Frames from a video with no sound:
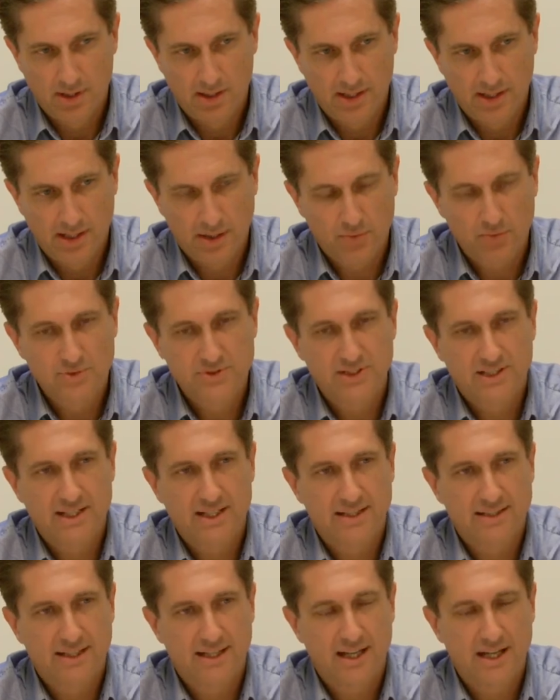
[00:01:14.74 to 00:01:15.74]
é, com
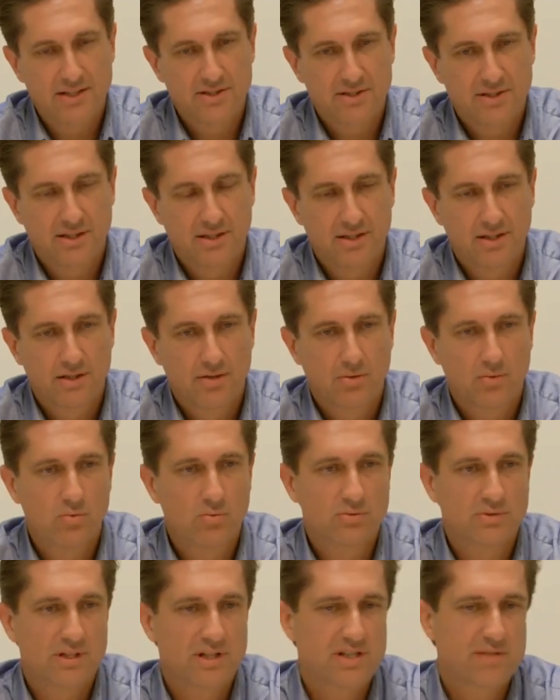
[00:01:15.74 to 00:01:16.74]
seriedade,
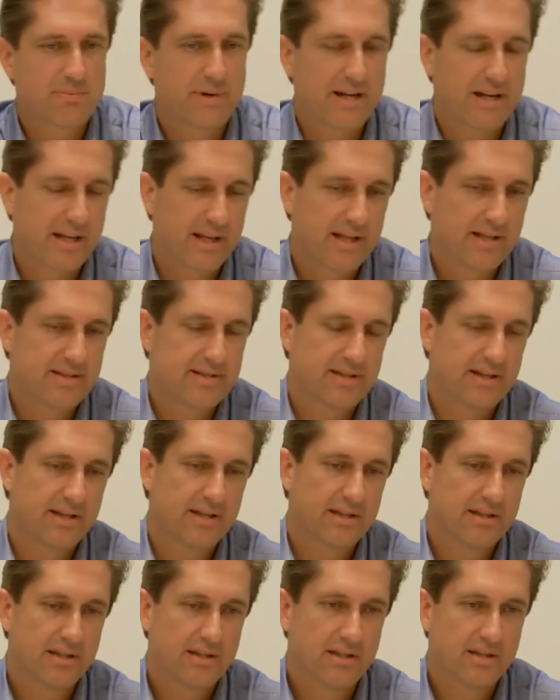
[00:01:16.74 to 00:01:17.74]
com transparência
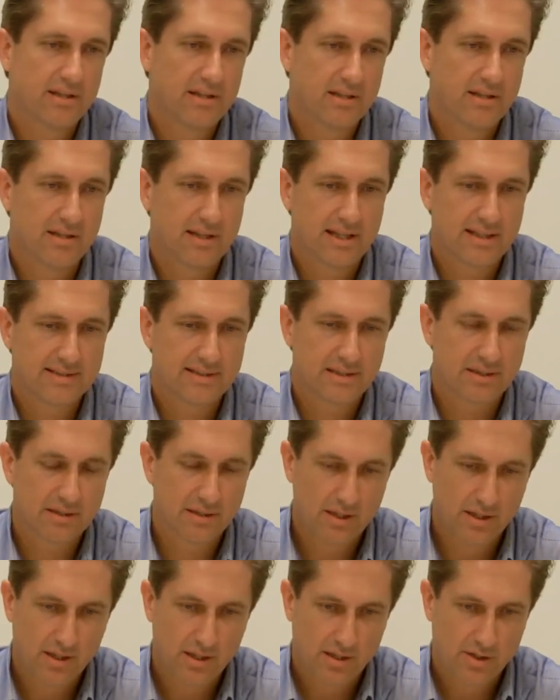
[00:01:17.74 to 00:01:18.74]
e, e, e,
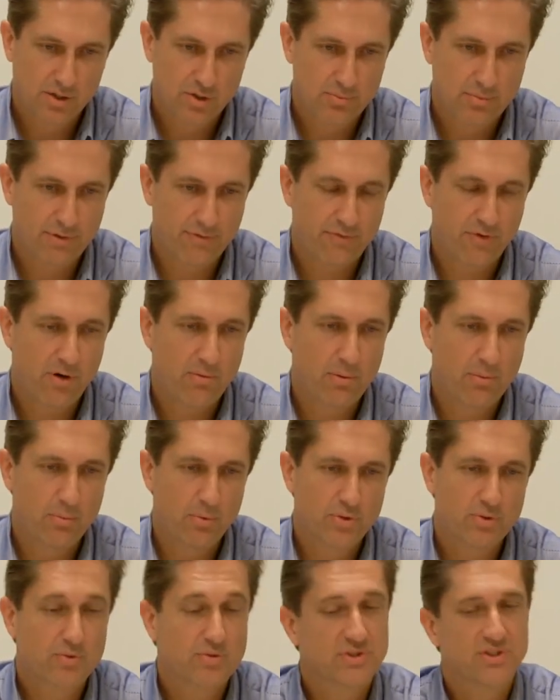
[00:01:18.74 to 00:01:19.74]
assim de uma forma
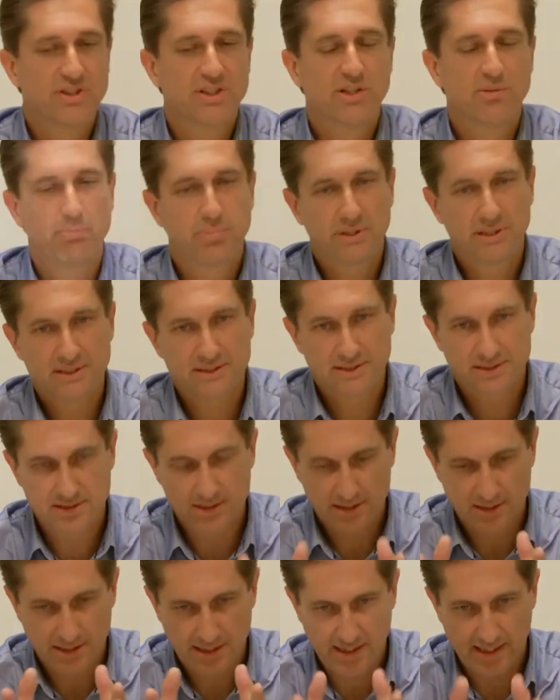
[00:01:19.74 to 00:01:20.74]
muito simples
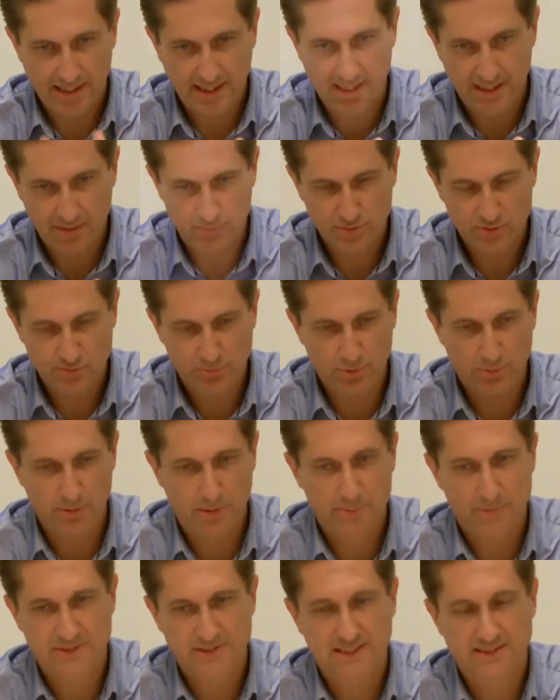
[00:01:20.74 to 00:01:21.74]
é, os
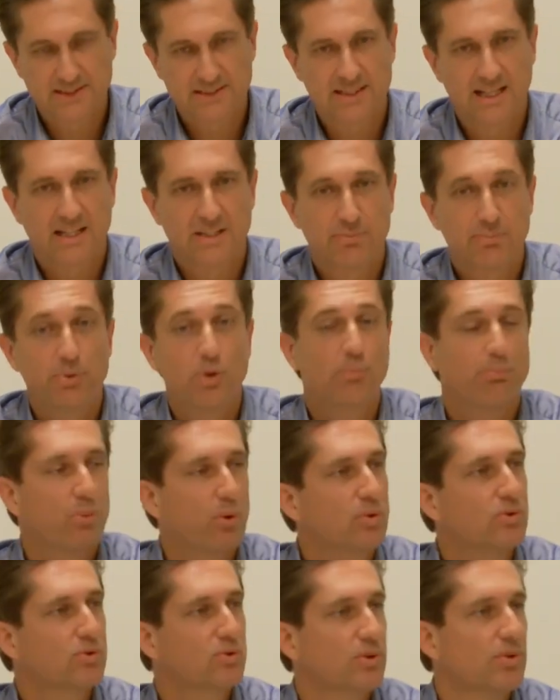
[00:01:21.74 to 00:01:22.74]
problemas da cidade,
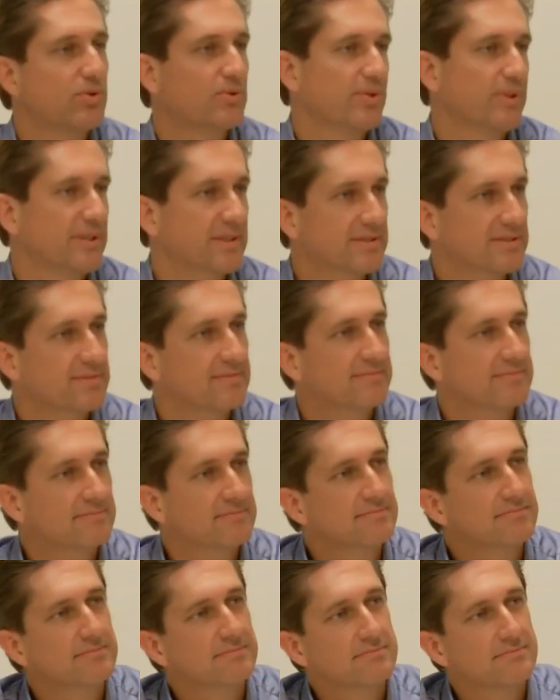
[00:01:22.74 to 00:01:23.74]
propondo soluções.
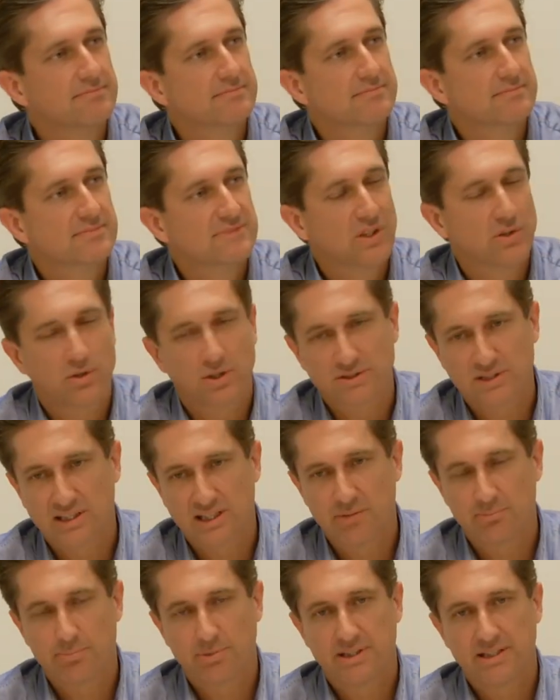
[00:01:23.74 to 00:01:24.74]
Então a nossa
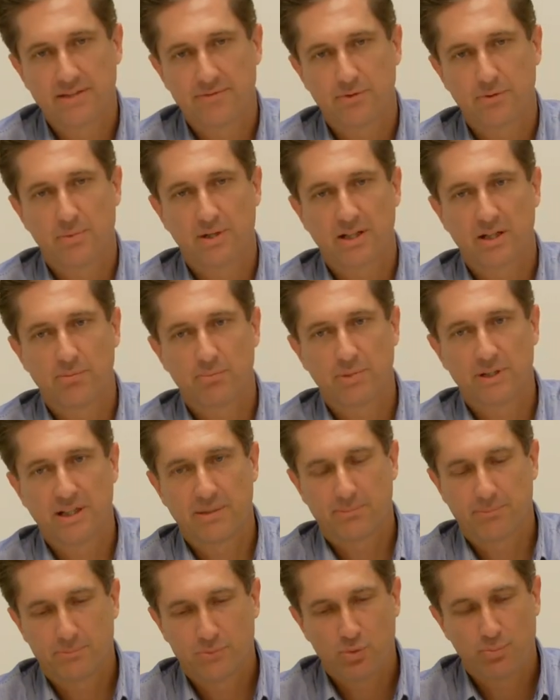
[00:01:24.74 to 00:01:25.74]
campanha foi uma
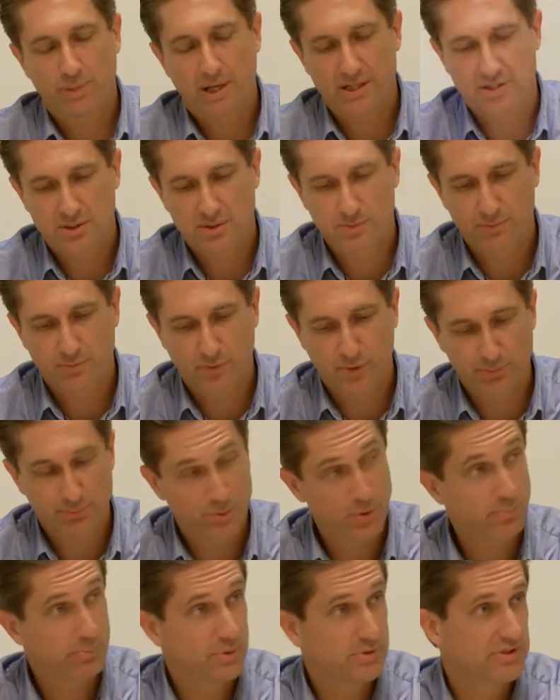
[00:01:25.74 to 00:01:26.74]
campanha do partido, foi
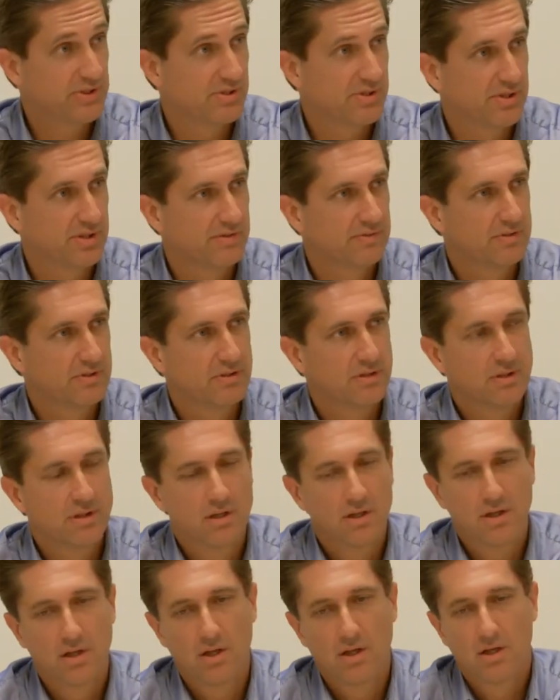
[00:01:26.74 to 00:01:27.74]
propositiva,
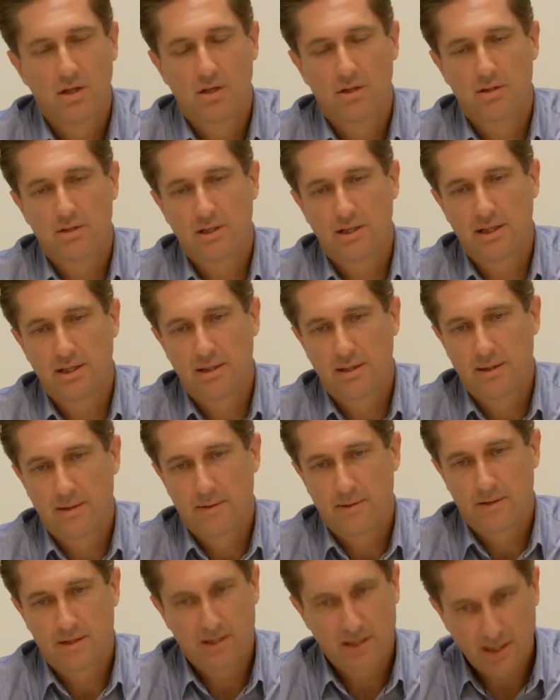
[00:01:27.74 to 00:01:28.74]
né?
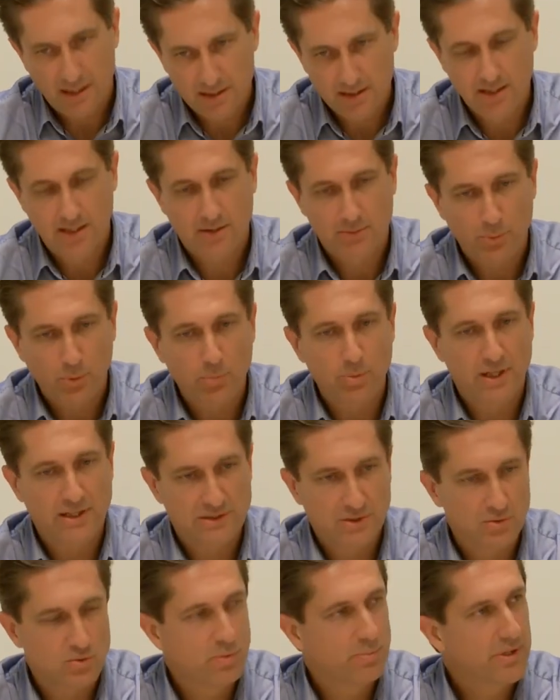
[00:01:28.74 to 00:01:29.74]
E aí a
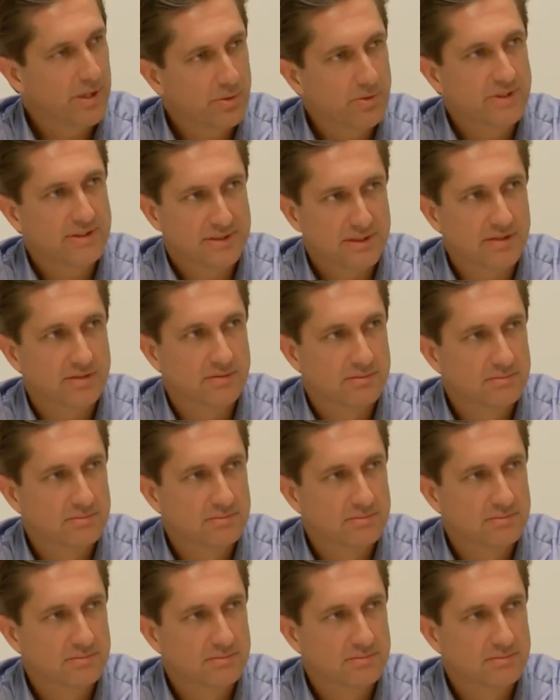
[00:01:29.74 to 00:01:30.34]
população soube reconhecer.